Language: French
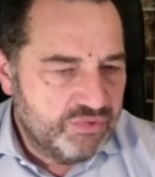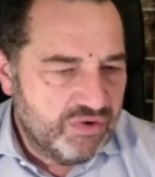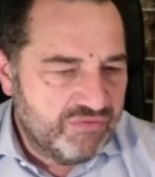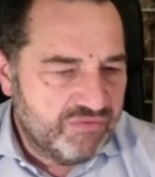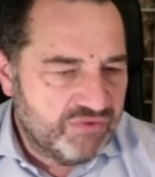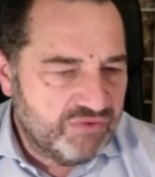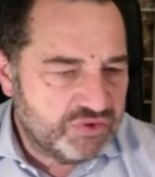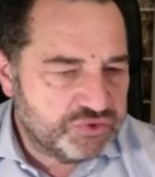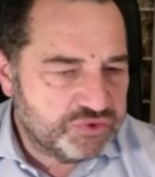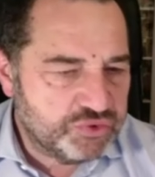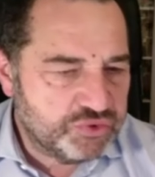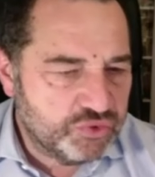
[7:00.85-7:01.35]

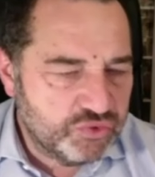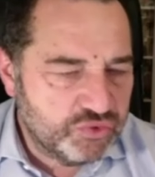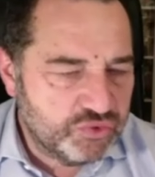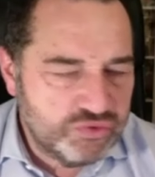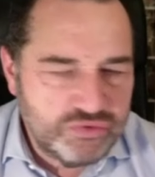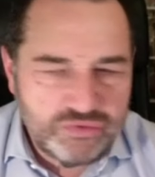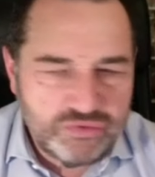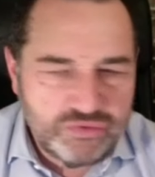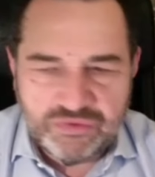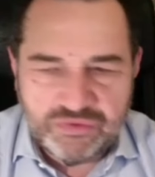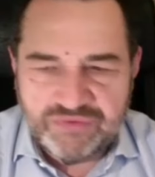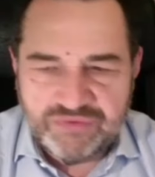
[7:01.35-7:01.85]
pour avoir ce
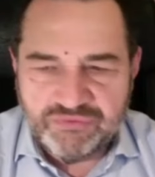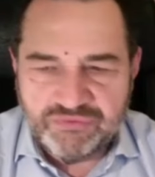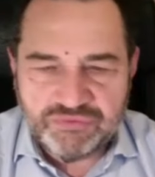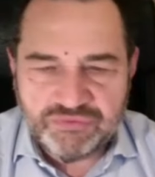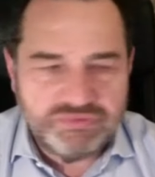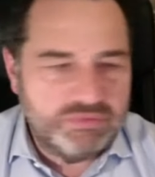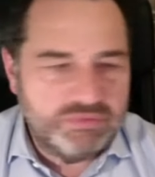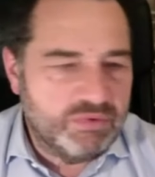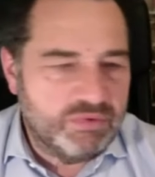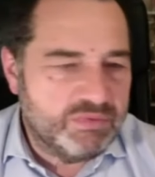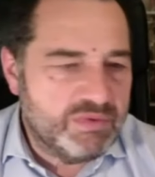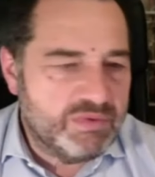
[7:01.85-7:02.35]
rôle,
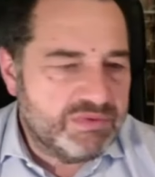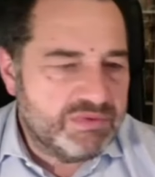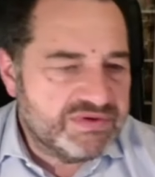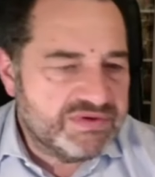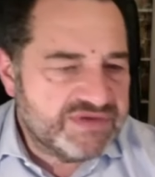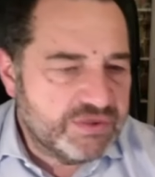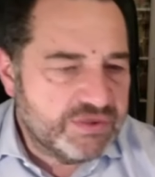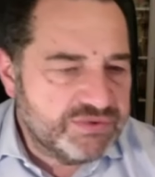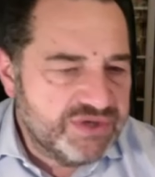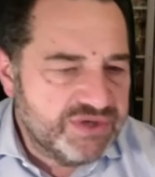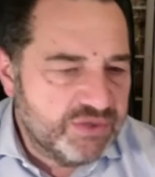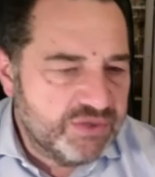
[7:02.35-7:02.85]
éventuellement même
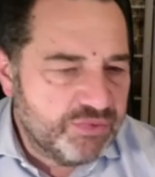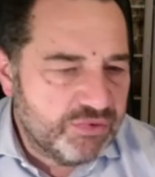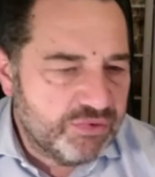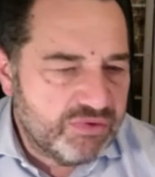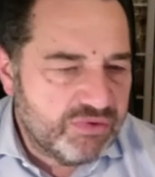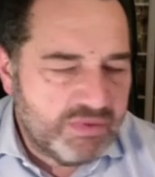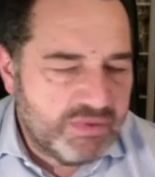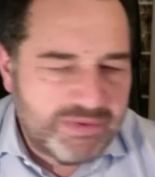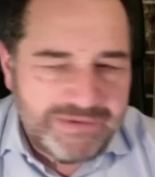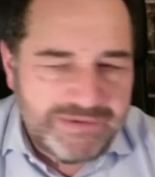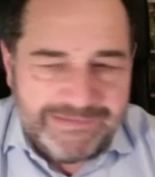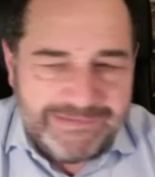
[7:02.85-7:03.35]
les Saoudiens,
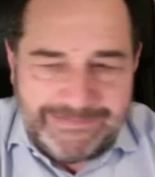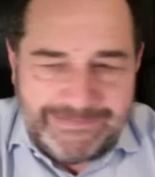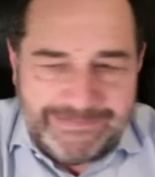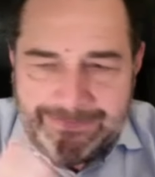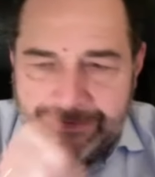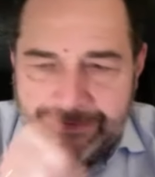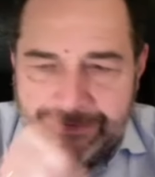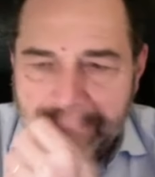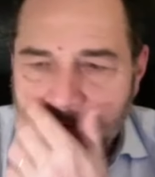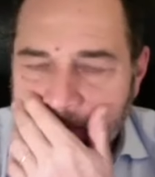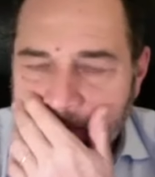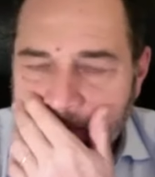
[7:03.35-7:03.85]
pourquoi pas.
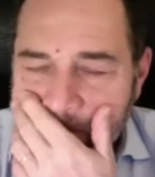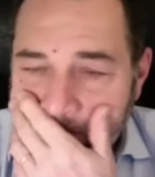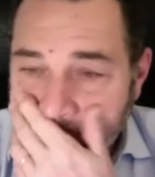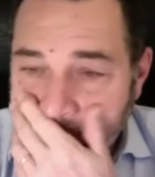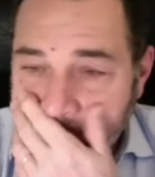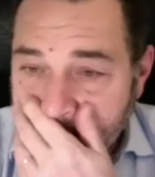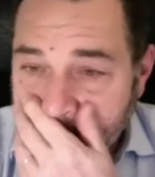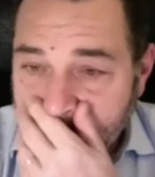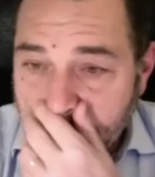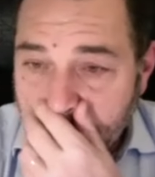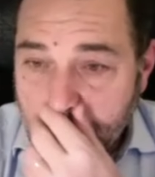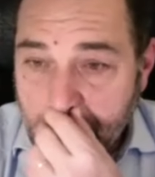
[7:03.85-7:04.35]

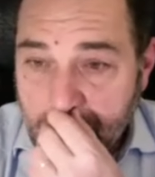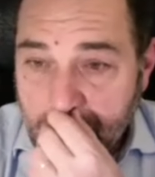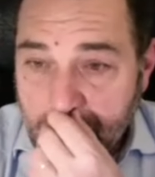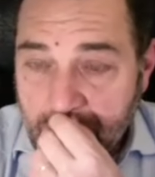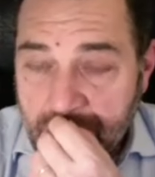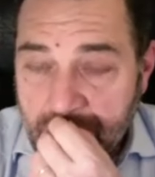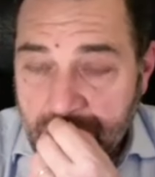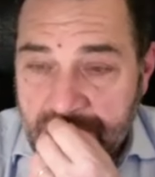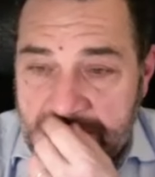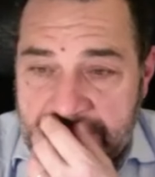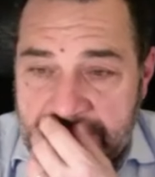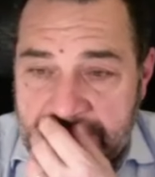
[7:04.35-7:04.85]

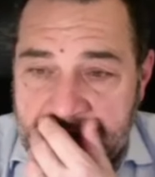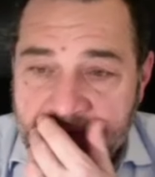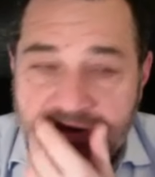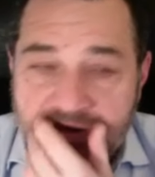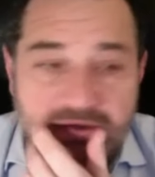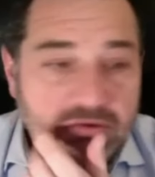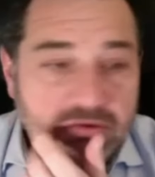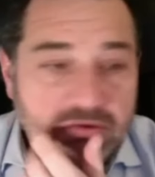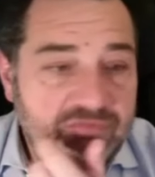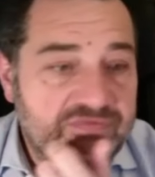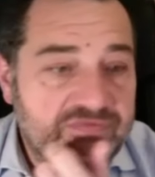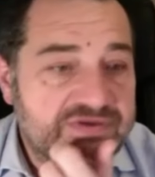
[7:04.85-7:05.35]
Mais le
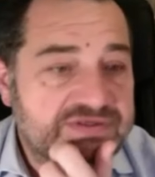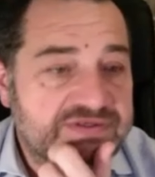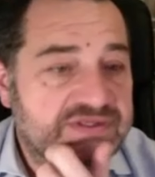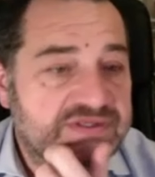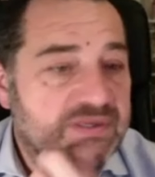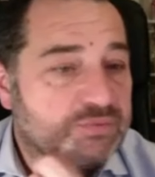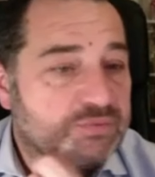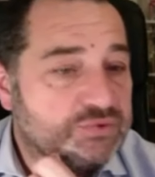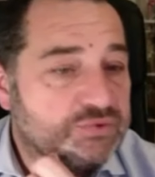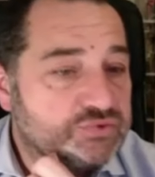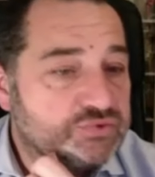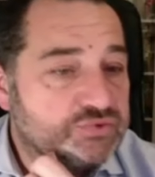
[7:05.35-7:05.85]
Qatar, enfin,
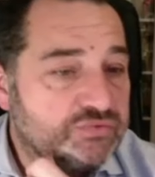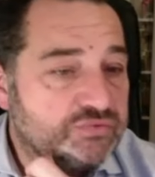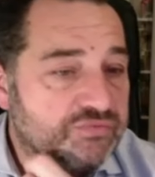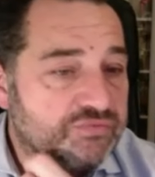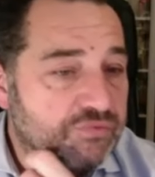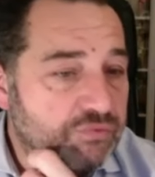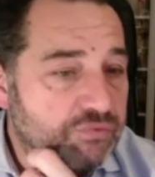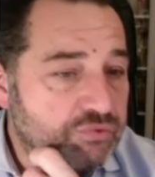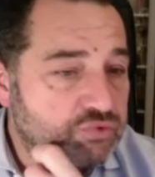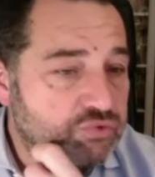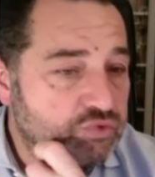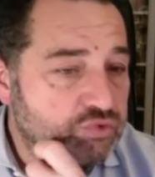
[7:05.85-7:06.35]
c'est un peu
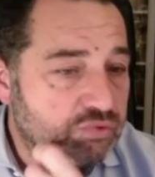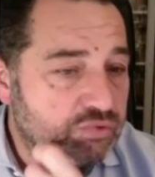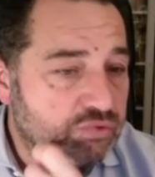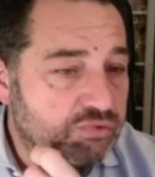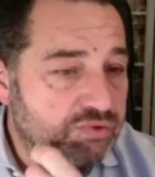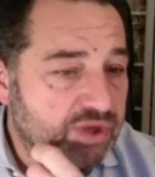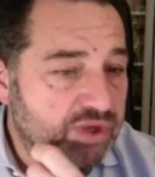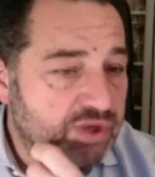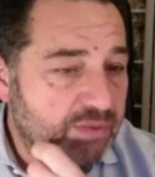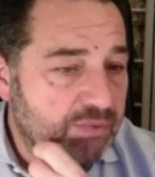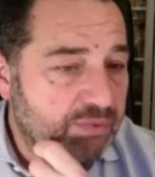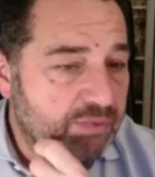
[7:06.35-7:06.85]
sulfureux sous
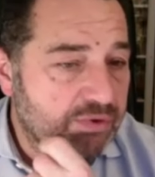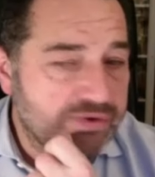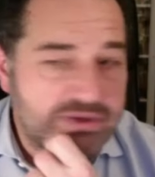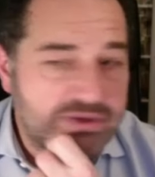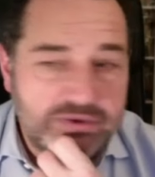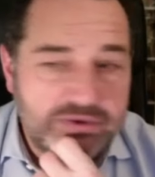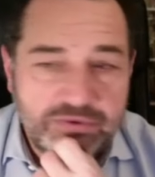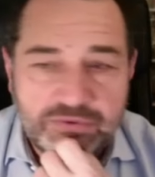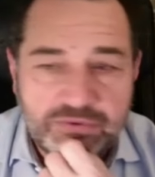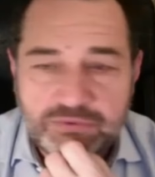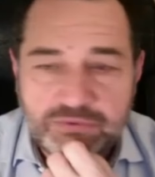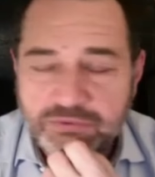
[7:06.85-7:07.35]
beaucoup de
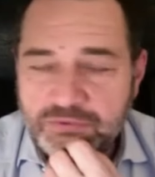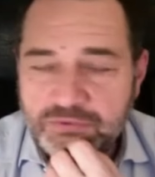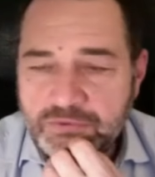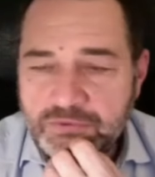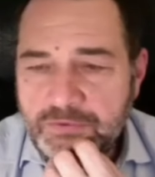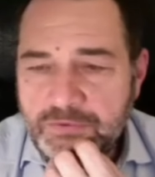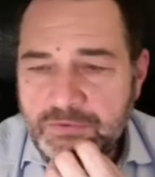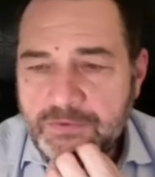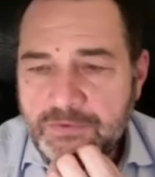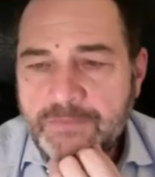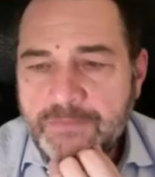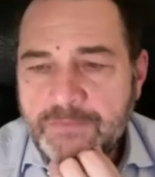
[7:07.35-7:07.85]
rapports d'ailleurs.
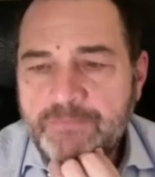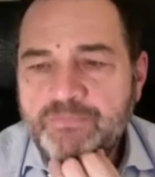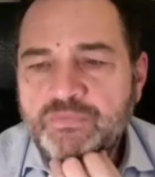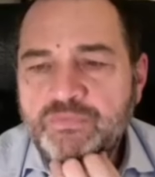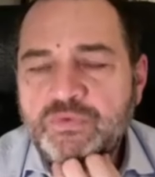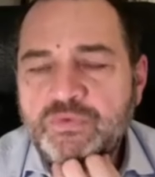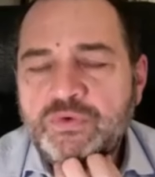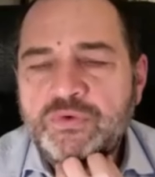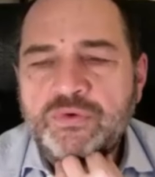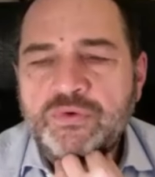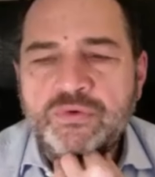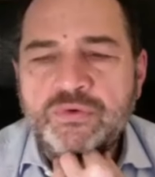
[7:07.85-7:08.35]

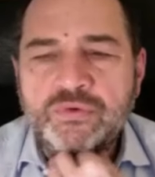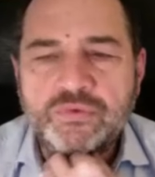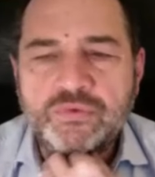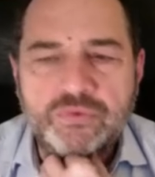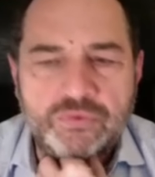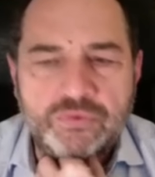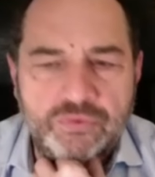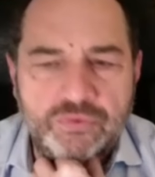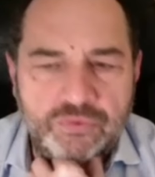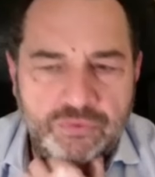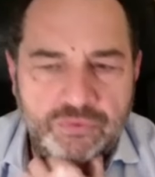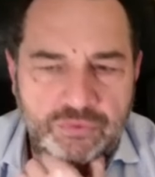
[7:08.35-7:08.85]

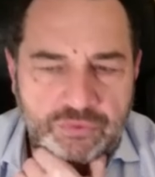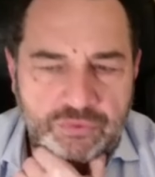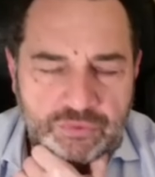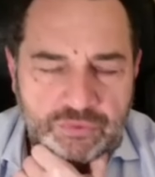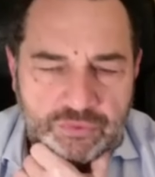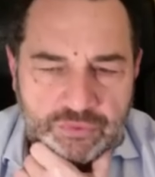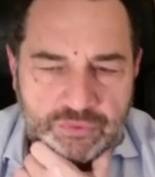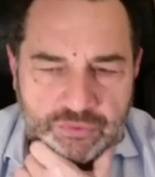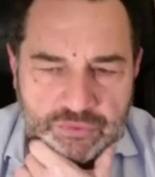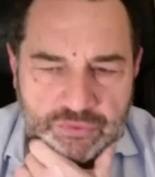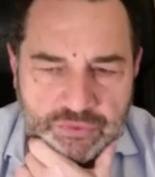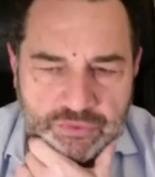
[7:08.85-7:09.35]
Euh,
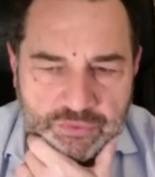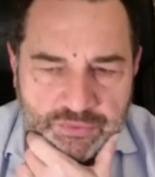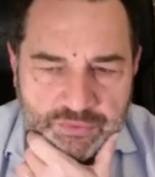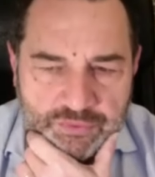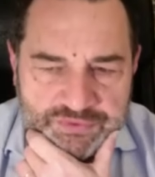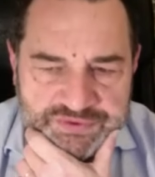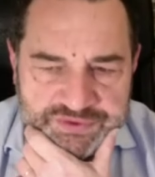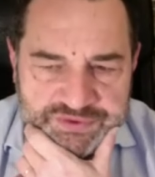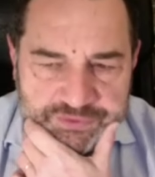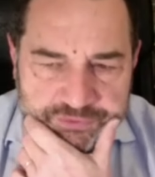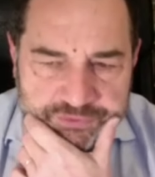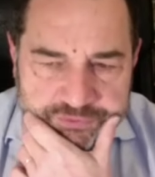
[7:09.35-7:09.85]

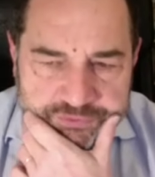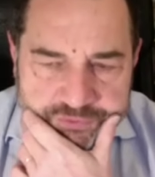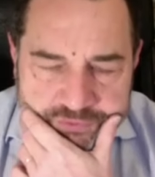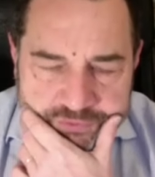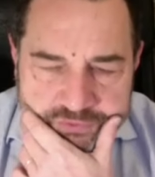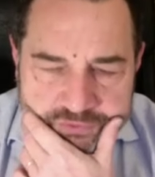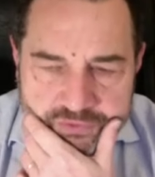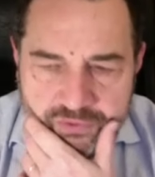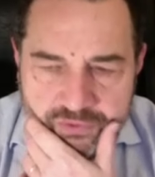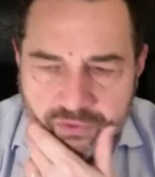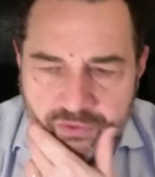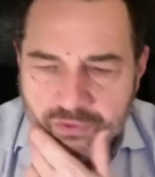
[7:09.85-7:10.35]
comment dire euh,